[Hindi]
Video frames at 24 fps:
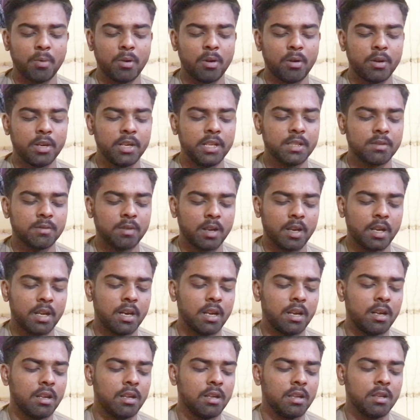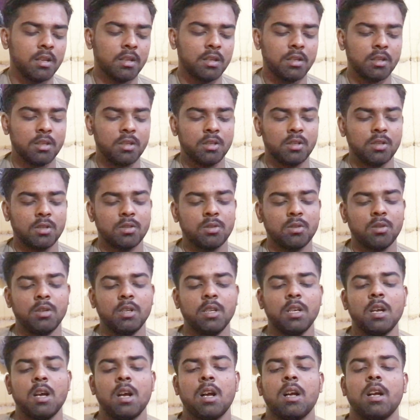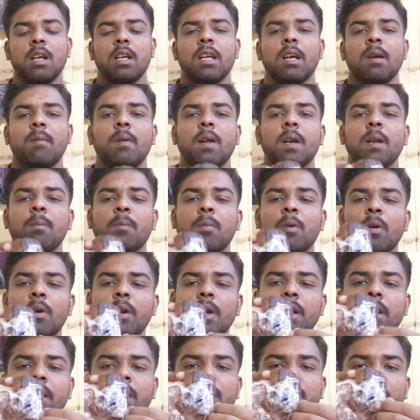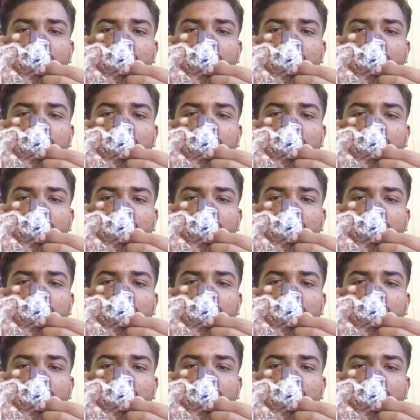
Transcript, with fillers: ब्राउनीज वगैरह सो ये आ गई हमारी ब्राउनी